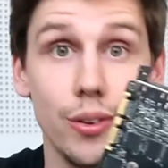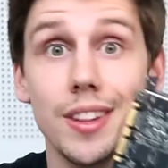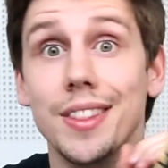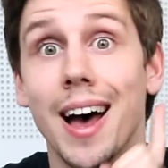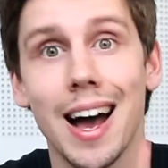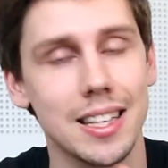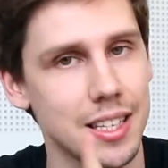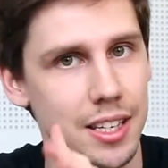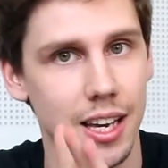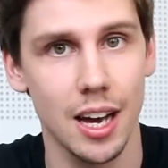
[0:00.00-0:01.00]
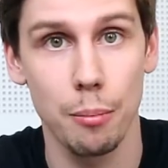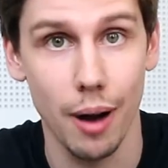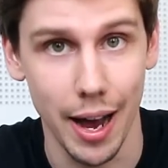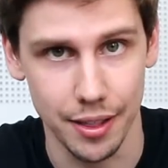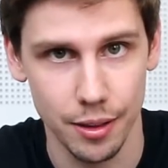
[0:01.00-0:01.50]
12
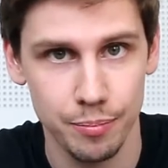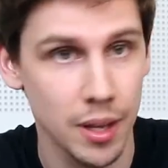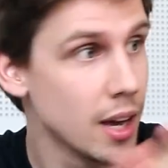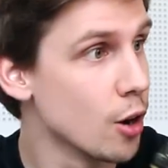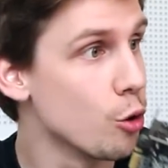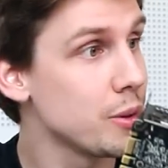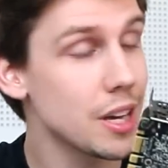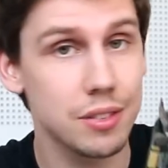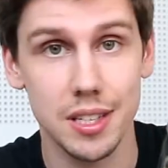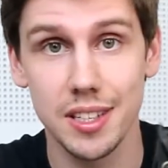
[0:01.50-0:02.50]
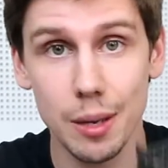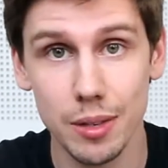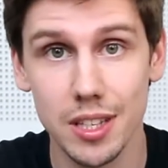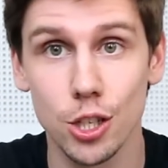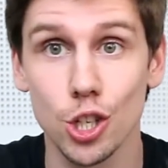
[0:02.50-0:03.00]
гигабайт. У меня в
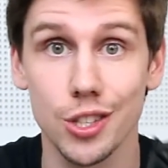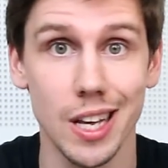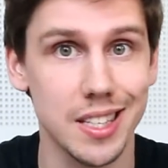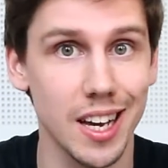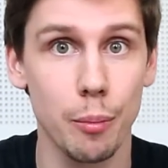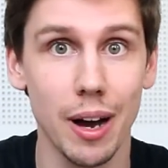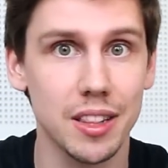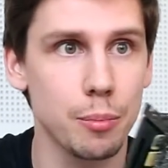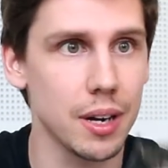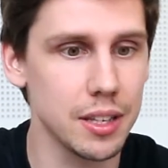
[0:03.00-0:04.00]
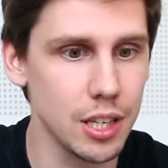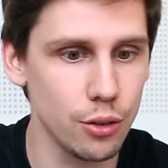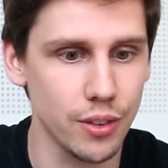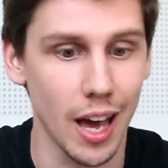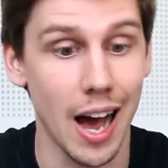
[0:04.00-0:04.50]
системе стоит 16 гигабайт
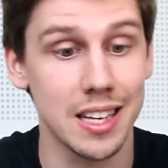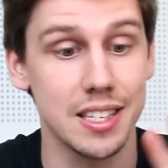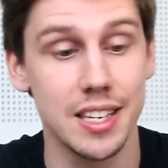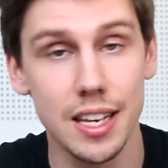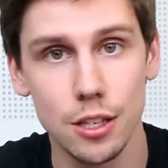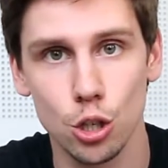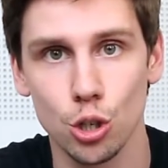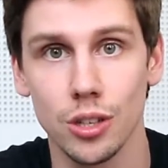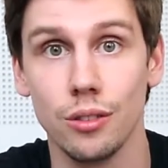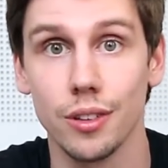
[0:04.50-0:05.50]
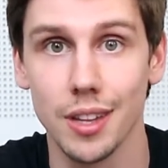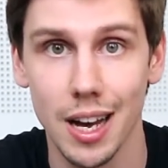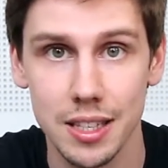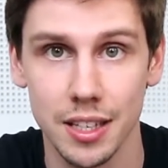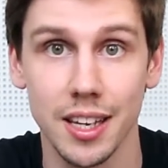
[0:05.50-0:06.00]
оперативки, а здесь еще и
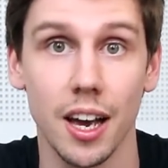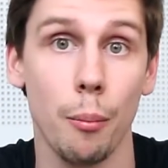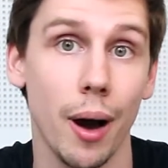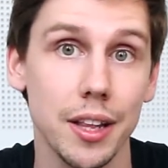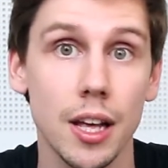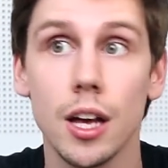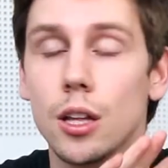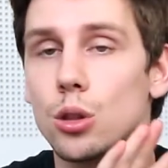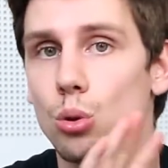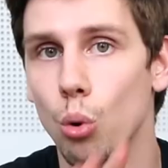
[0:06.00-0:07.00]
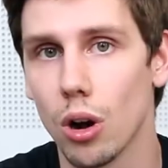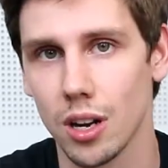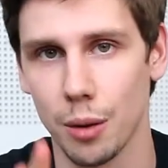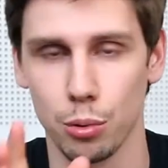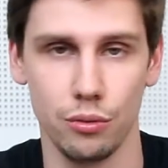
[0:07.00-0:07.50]
12 гигабайт
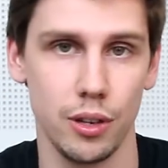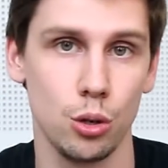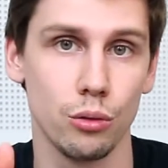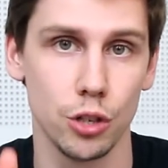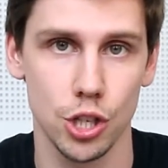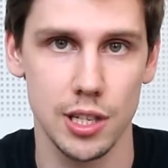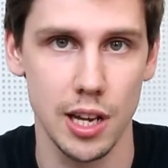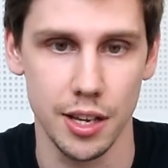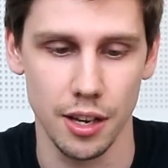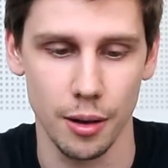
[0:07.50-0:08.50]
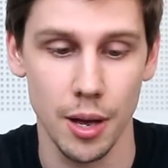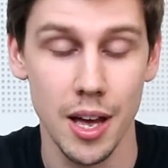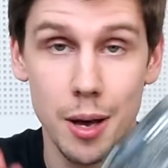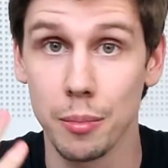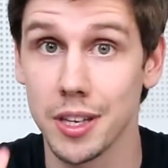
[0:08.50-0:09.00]
только под видеовычисление.
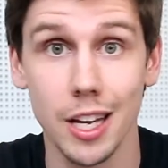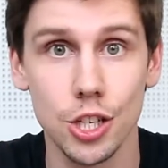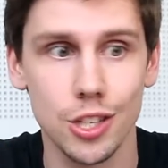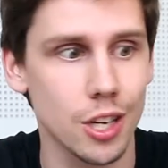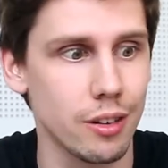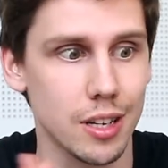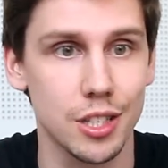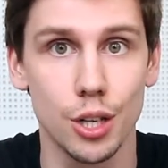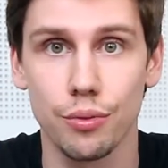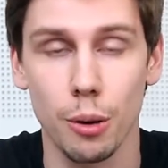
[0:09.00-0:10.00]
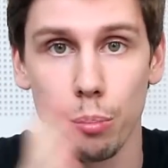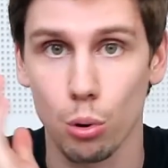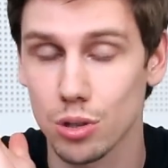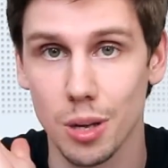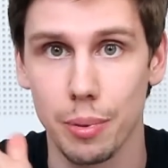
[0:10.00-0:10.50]
Меня, честно говоря, цифра
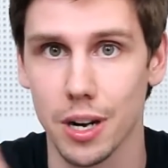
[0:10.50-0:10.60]
просто